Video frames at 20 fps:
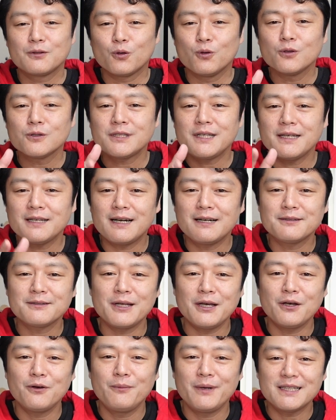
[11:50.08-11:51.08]
統制拡
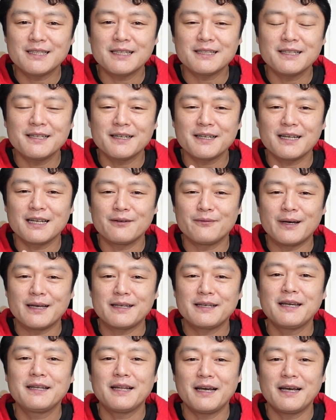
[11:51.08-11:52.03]
大を目指さなければいけ